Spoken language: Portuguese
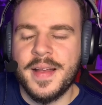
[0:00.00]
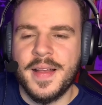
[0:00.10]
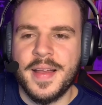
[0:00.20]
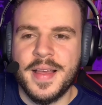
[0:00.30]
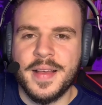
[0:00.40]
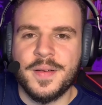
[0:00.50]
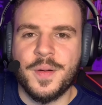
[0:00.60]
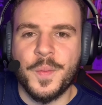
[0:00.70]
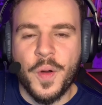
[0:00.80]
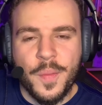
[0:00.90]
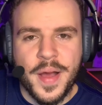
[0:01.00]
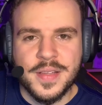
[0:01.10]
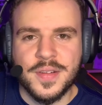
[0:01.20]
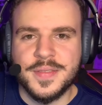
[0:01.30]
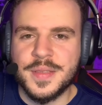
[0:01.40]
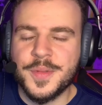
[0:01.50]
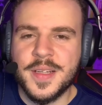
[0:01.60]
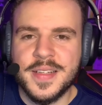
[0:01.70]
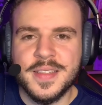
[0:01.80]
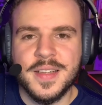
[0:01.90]
É, com, como é a sua vida
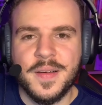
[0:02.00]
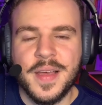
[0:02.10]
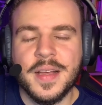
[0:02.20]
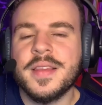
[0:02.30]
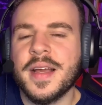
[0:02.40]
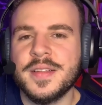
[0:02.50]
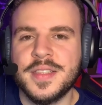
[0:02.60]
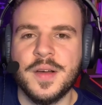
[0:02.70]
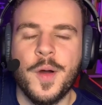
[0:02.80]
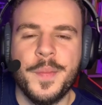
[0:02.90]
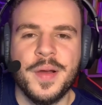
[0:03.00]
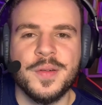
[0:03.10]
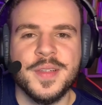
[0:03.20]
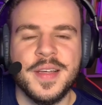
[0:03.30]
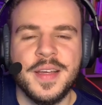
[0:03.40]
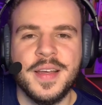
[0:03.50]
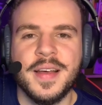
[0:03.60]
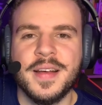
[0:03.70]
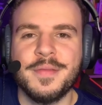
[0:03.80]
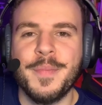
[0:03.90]
mutante e tal, e até que chega uma pergunta que
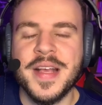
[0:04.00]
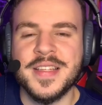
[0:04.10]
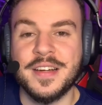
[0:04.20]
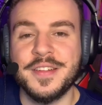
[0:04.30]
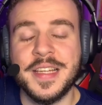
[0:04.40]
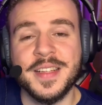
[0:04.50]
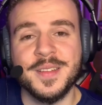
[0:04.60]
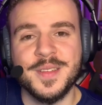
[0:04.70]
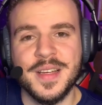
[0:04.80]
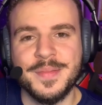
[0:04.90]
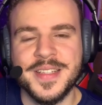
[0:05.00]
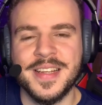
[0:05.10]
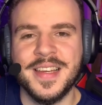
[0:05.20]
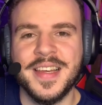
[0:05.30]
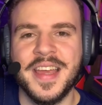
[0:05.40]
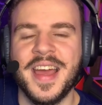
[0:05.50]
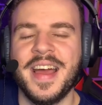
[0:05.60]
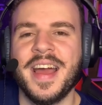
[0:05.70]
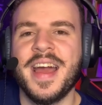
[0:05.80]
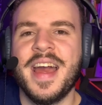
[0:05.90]
mexe na ferida do Summers ali, que
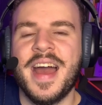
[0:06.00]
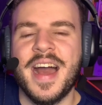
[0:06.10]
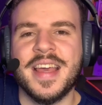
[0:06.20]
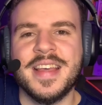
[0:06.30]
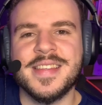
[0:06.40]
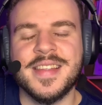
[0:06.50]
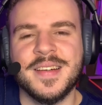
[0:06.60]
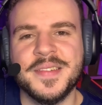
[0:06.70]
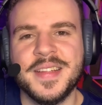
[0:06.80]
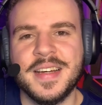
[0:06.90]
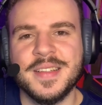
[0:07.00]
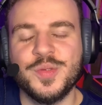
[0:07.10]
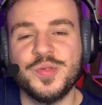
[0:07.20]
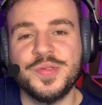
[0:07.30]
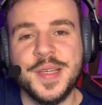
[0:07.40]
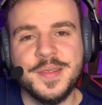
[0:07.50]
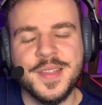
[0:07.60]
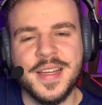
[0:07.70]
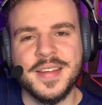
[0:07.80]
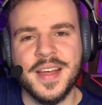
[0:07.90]
é a questão da, do filho
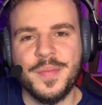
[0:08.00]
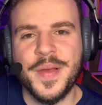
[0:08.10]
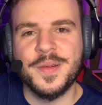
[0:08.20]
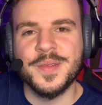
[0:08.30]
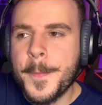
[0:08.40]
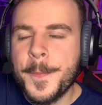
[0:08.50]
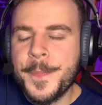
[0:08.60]
dele, né? Ela pergunta.